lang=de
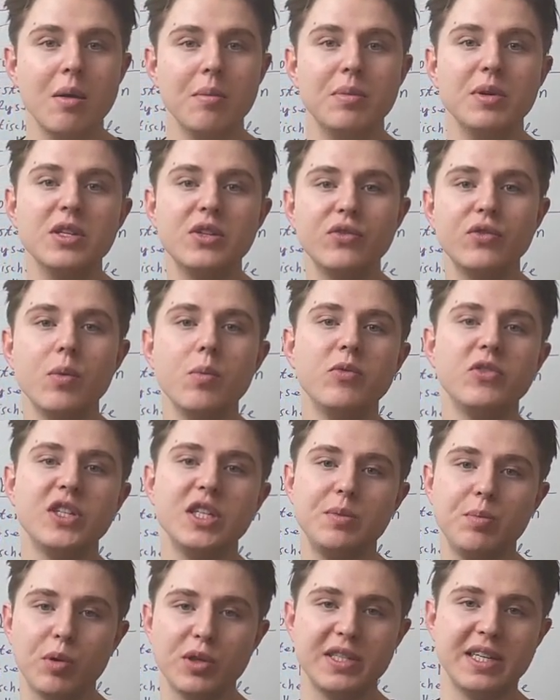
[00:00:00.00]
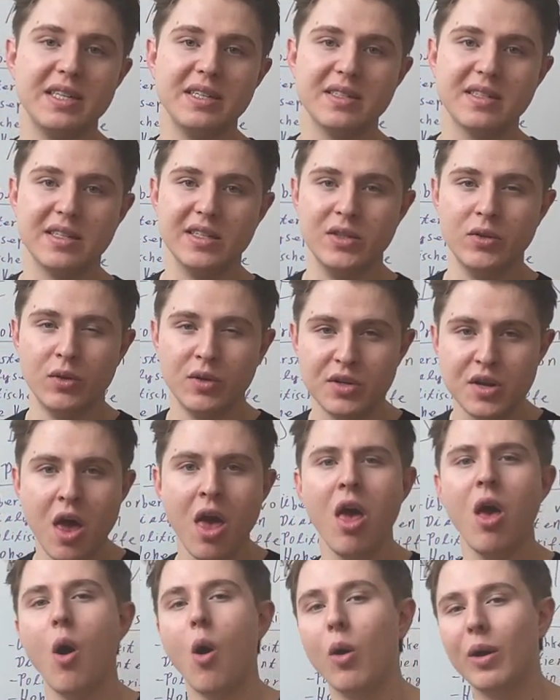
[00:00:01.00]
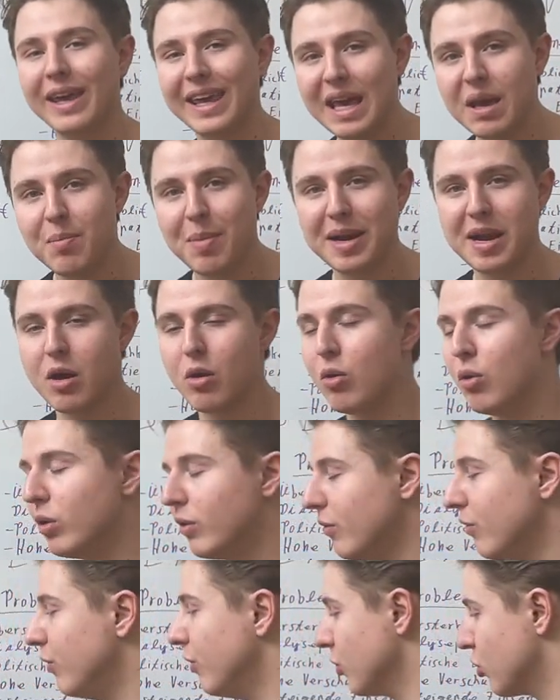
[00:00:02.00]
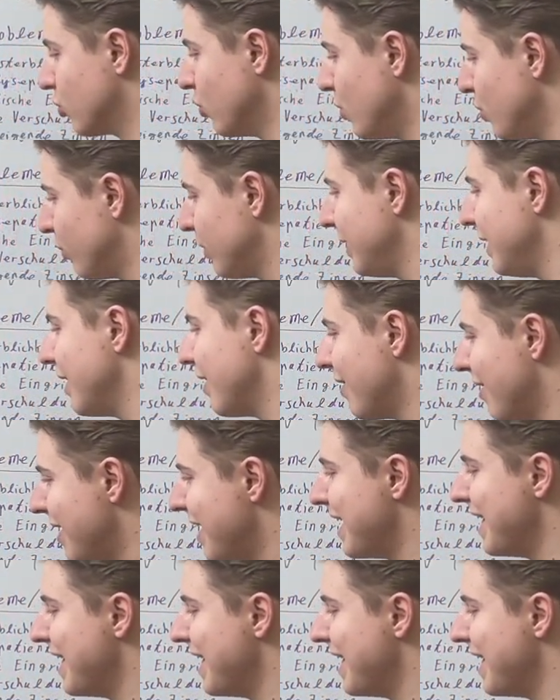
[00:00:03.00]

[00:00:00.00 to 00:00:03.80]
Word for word: bis 50% Prozent ist gesund. Okay, bei der erhöhten Verschuldung hier,